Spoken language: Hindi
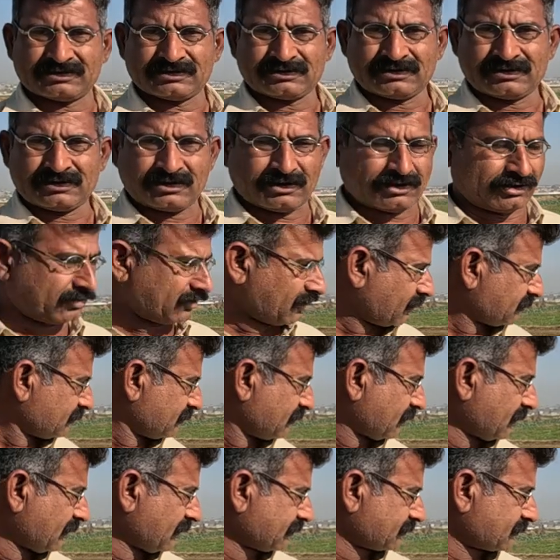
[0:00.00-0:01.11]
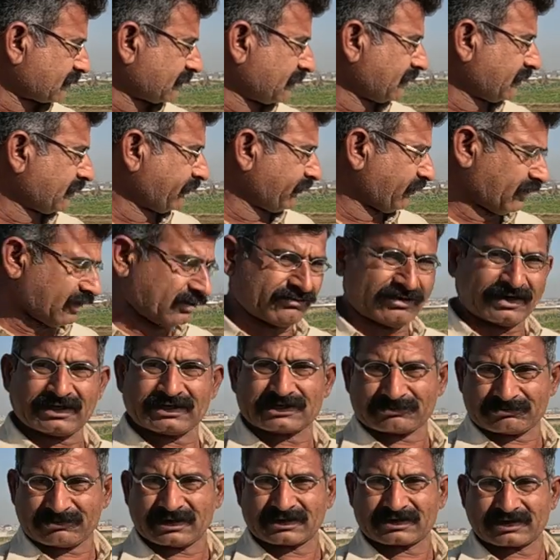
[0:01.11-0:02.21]
अच्छा और अंदर इसके वेल वाला
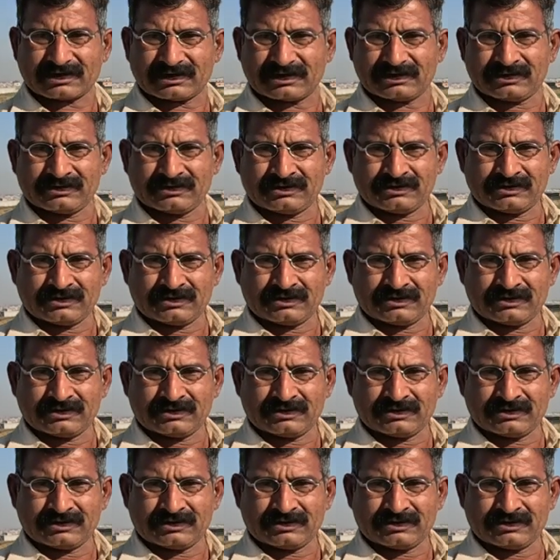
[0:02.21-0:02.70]
टमाटर है